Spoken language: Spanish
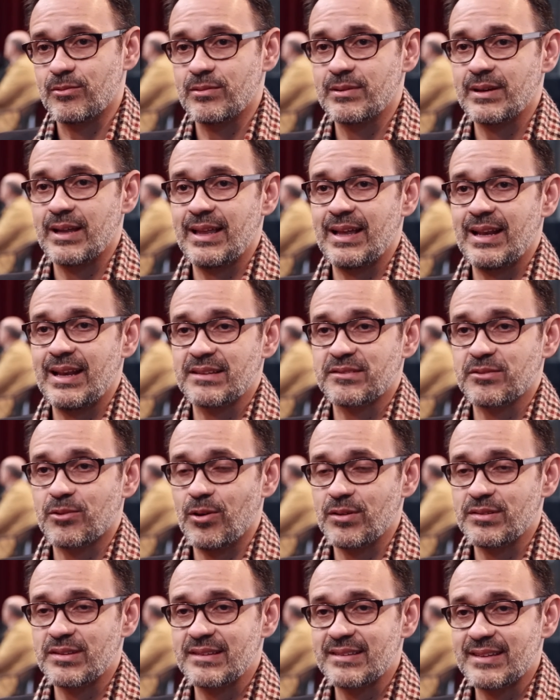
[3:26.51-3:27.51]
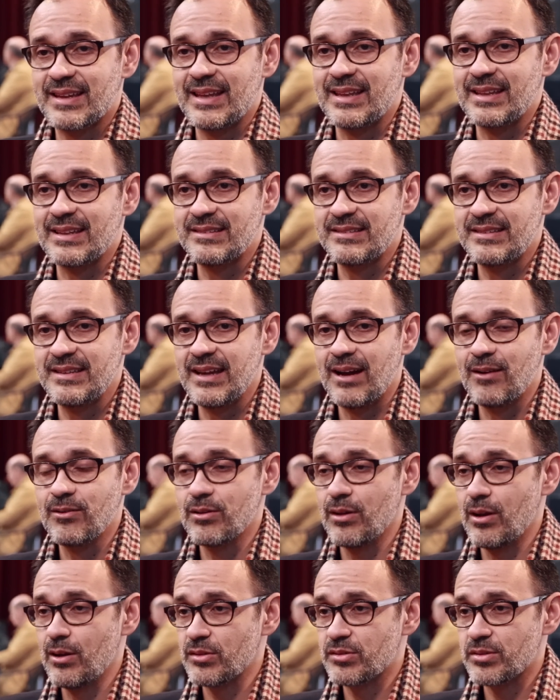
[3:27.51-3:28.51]
Una de las cosas que decía
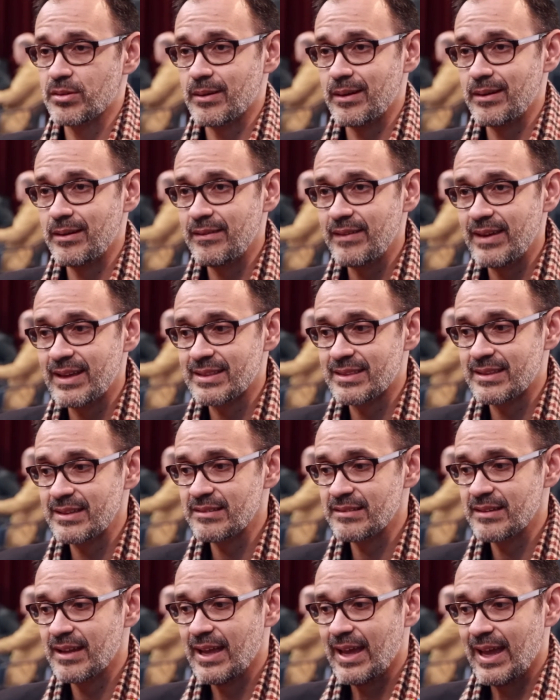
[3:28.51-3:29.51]
uno de los sobrevivientes